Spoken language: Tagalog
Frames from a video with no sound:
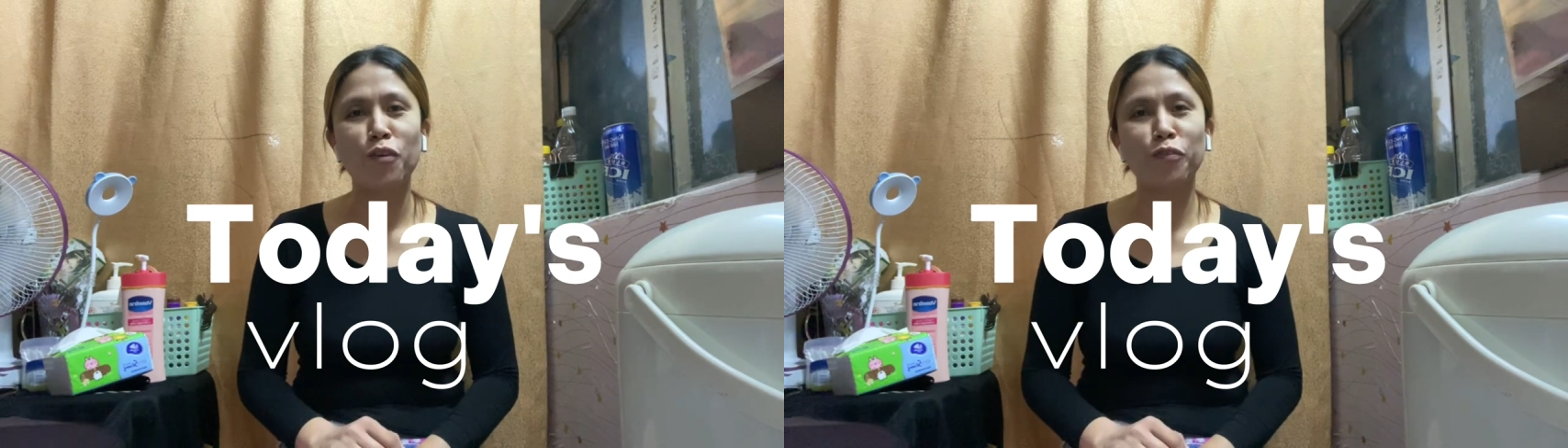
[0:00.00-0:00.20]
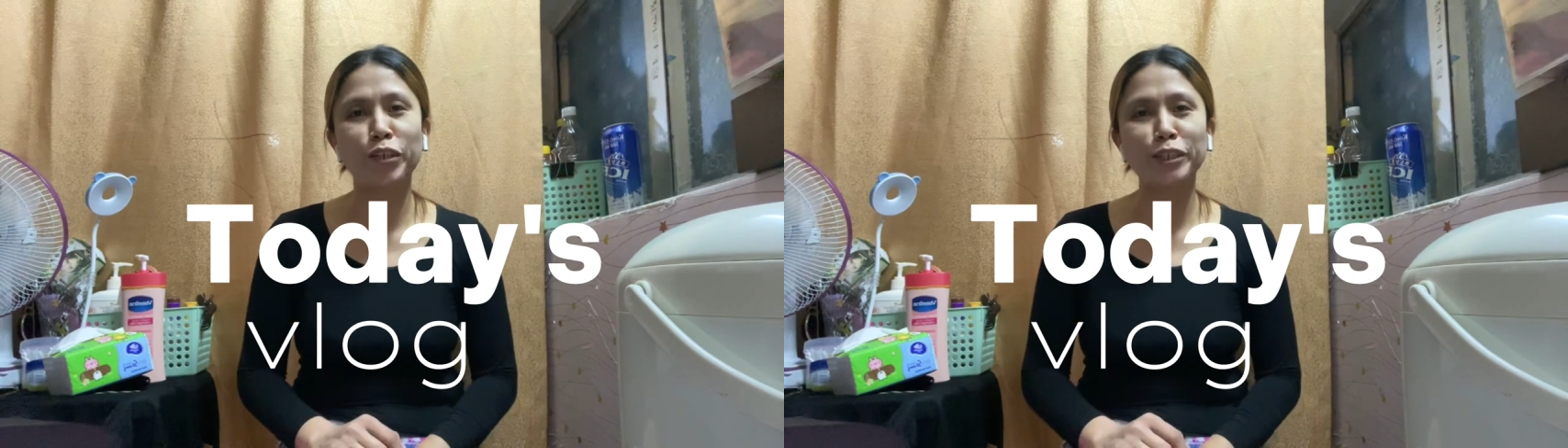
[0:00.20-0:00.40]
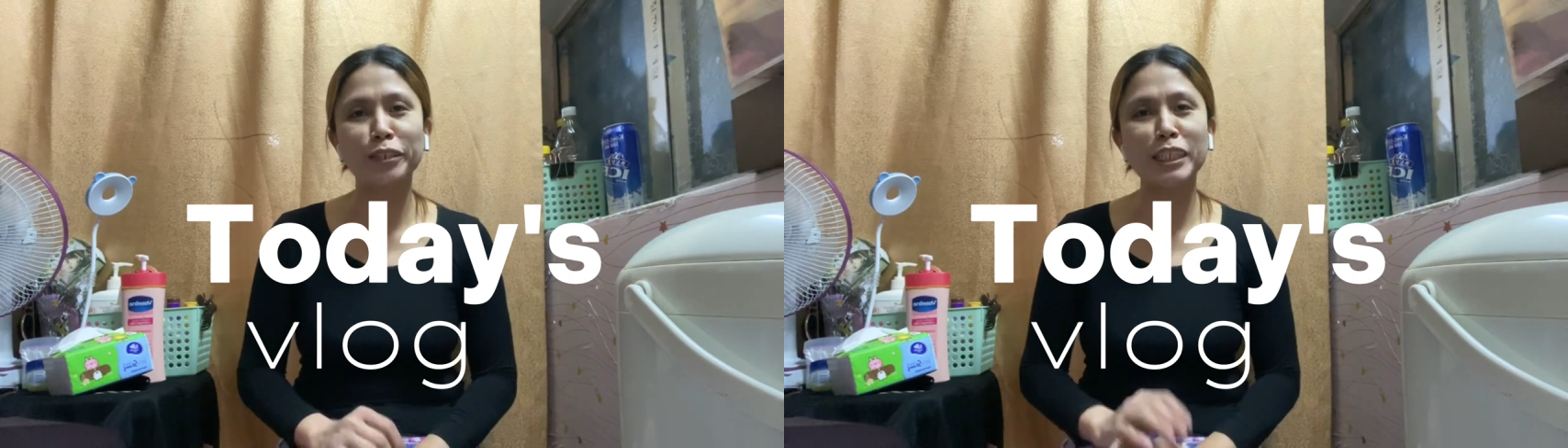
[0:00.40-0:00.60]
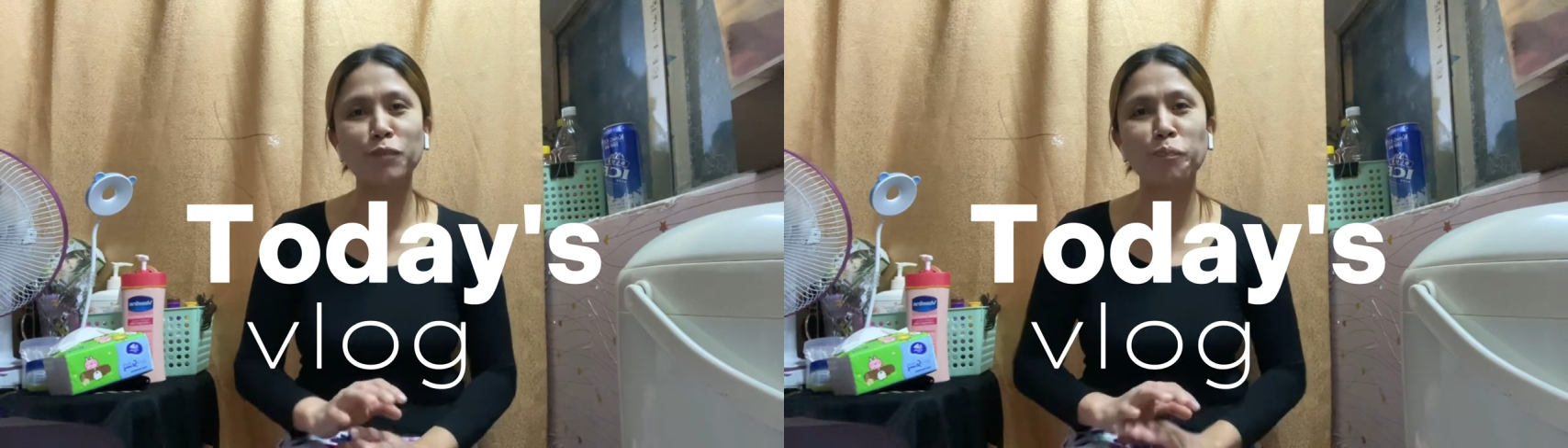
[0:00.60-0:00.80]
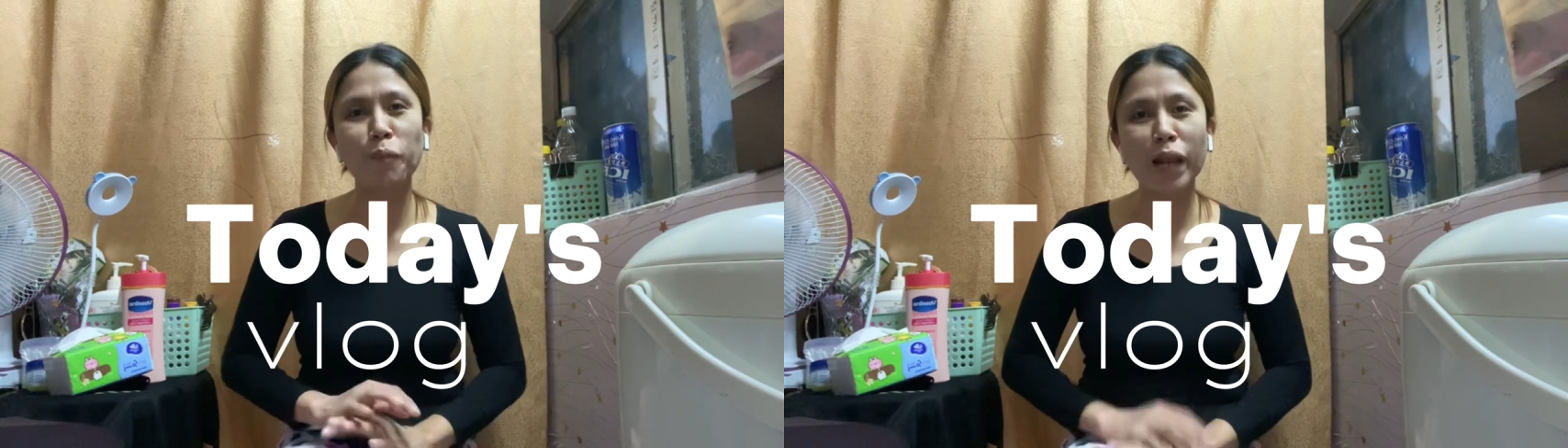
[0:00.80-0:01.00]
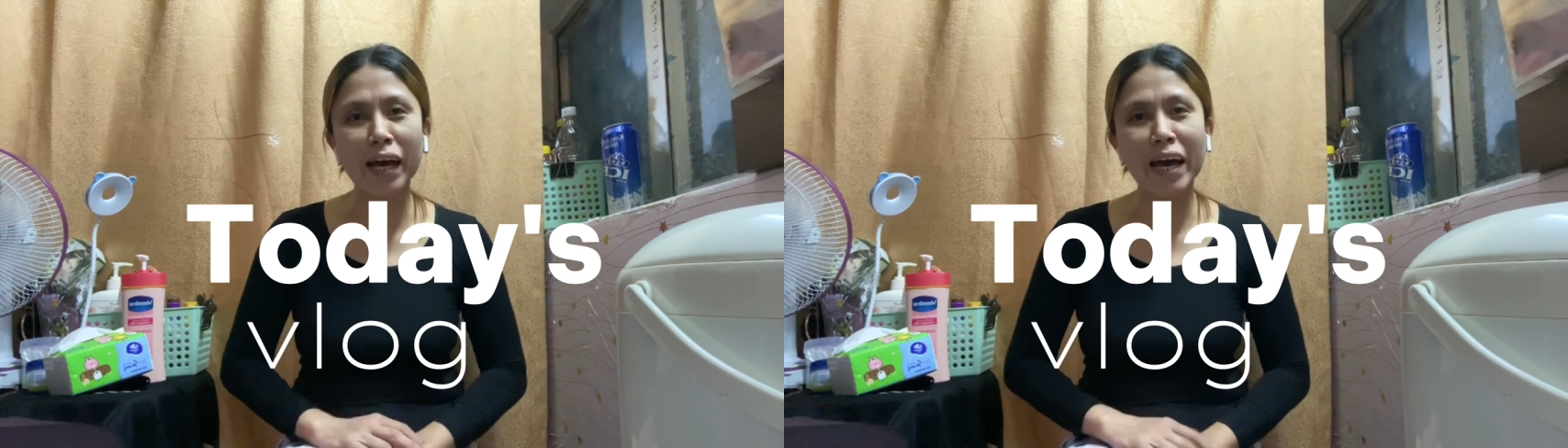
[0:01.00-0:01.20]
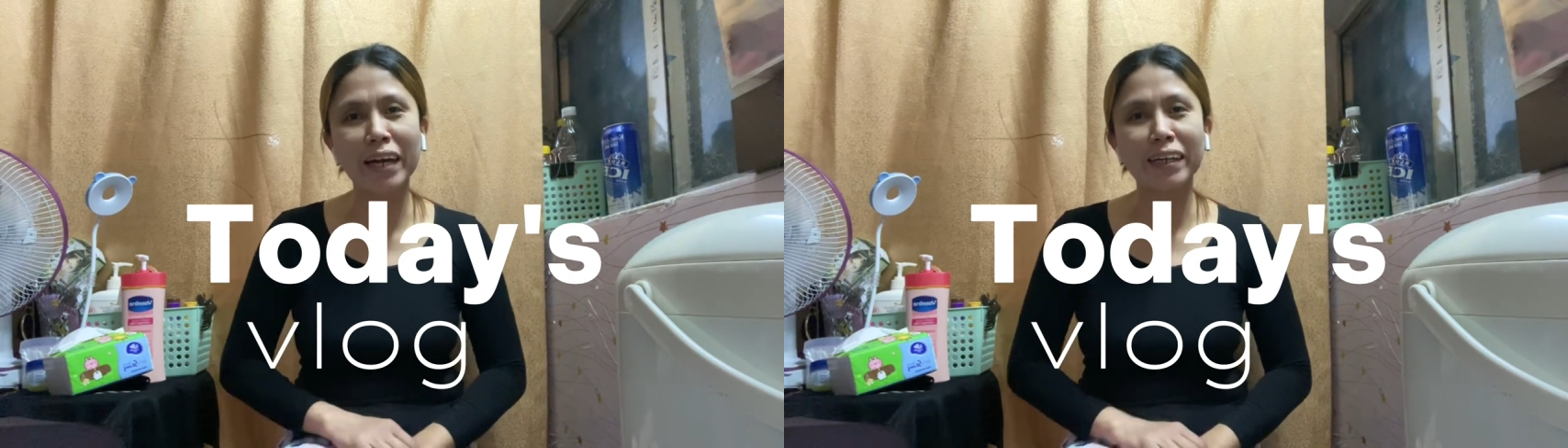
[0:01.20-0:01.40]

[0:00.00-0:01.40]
for today's vlog